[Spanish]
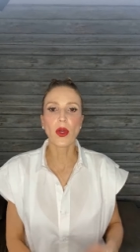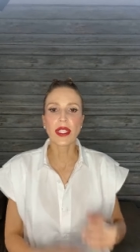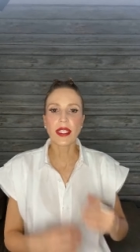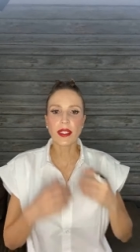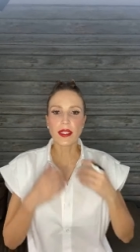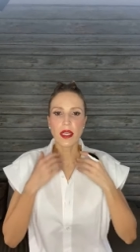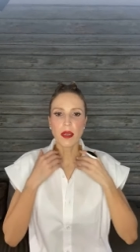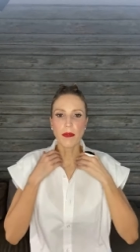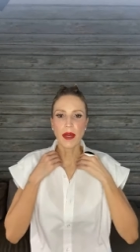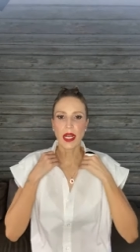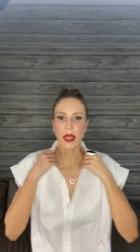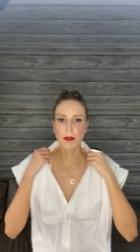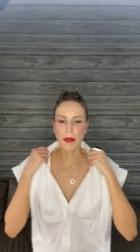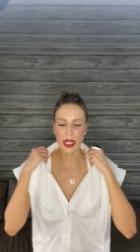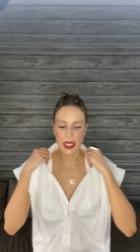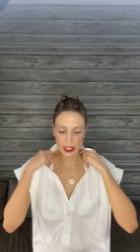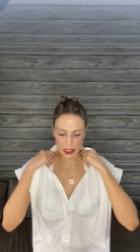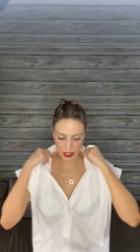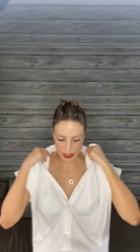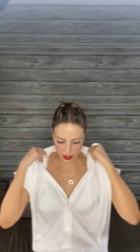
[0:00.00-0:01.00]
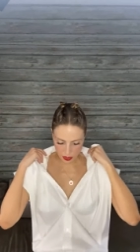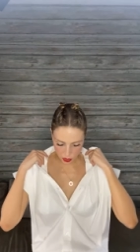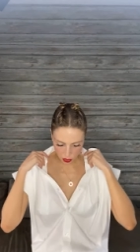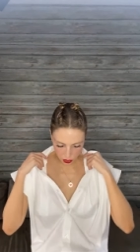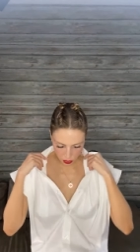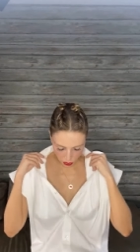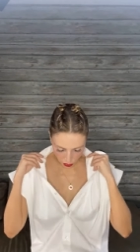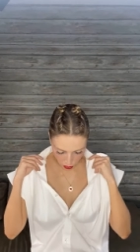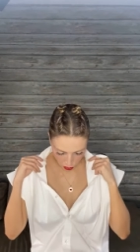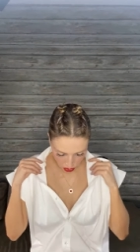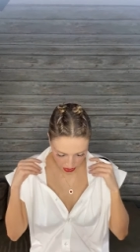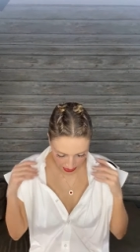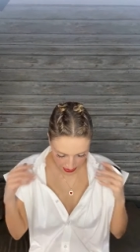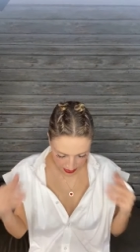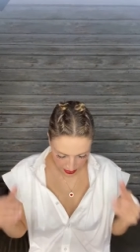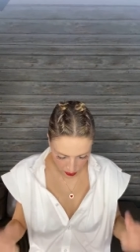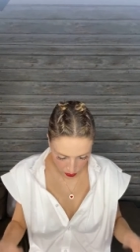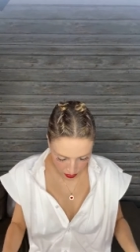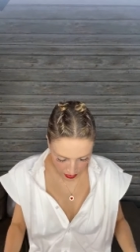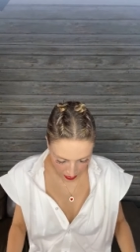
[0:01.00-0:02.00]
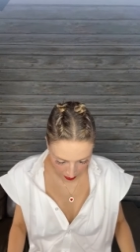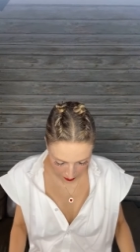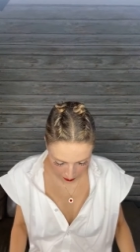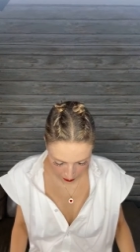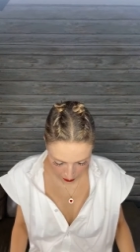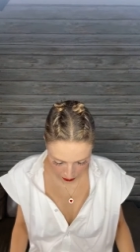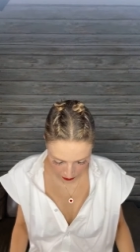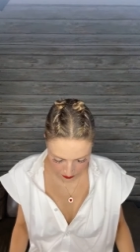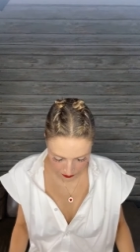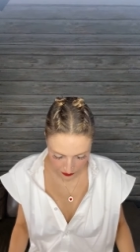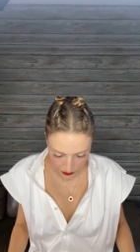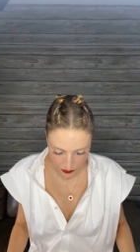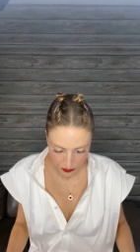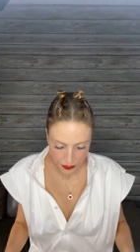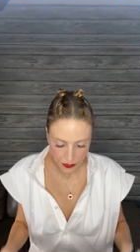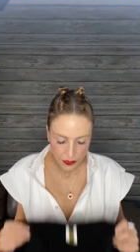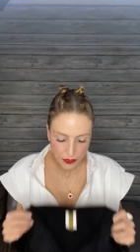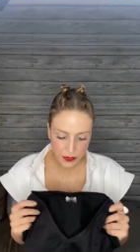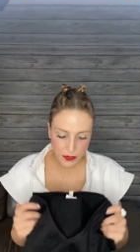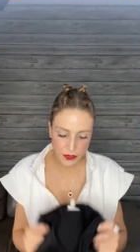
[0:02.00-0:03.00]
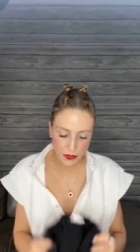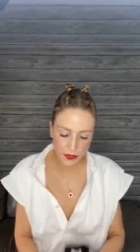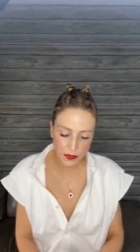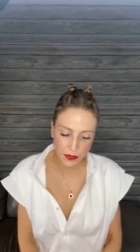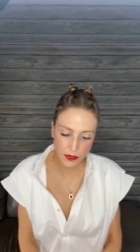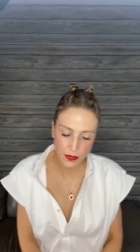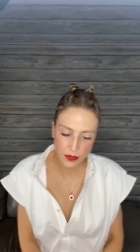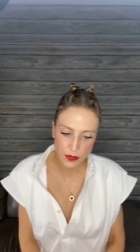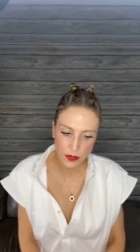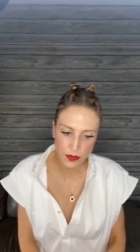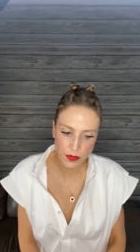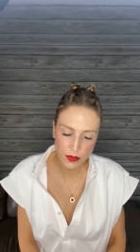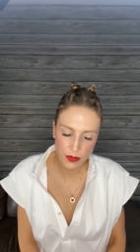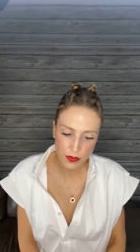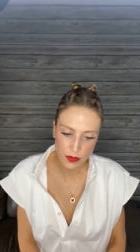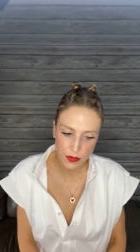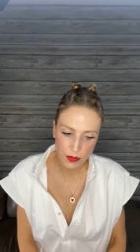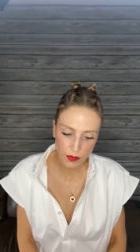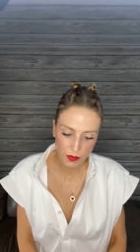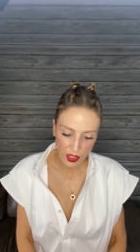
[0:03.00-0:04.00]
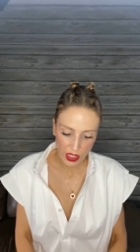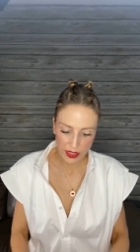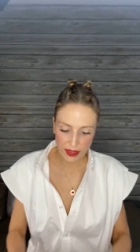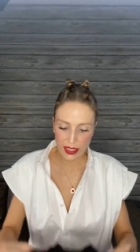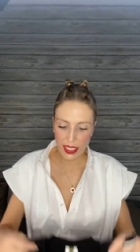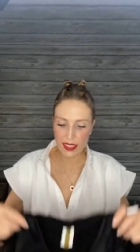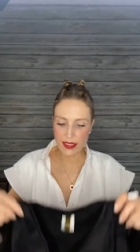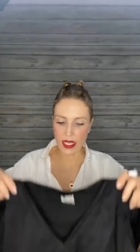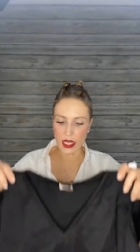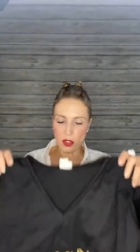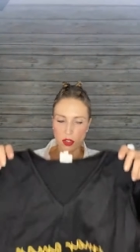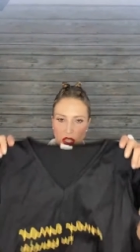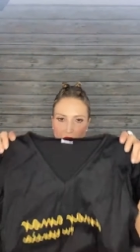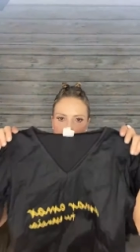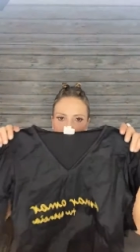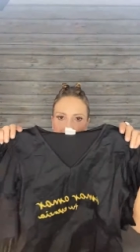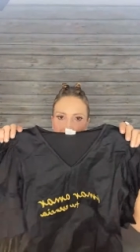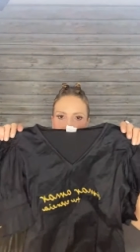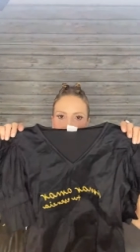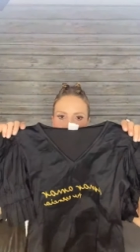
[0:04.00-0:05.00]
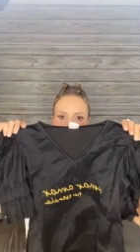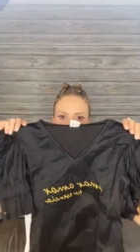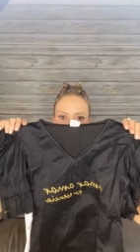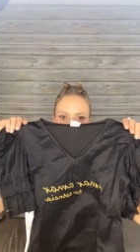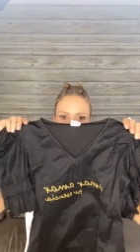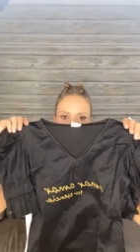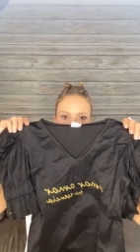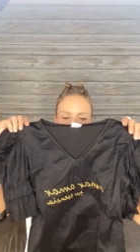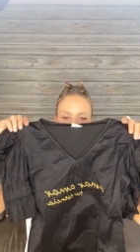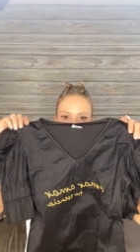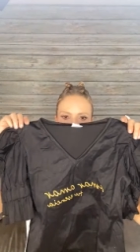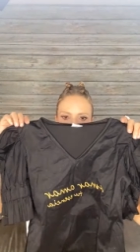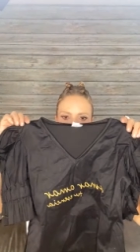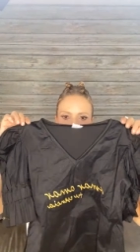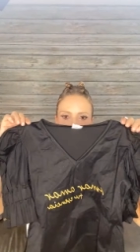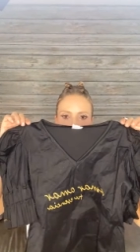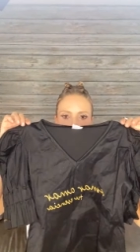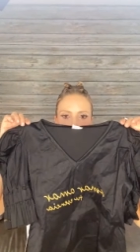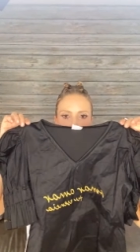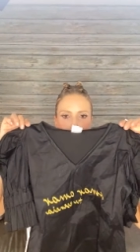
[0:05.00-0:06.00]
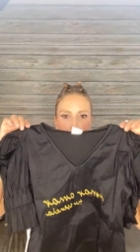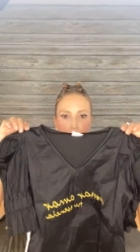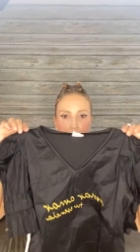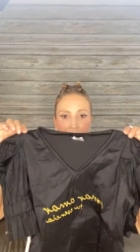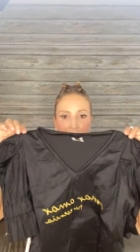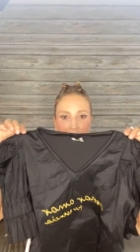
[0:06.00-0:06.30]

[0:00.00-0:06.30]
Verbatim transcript: las dueñas de Maramara, quienes conozco ya hace un tiempo, mm, desarrollaron estas camisetas tanto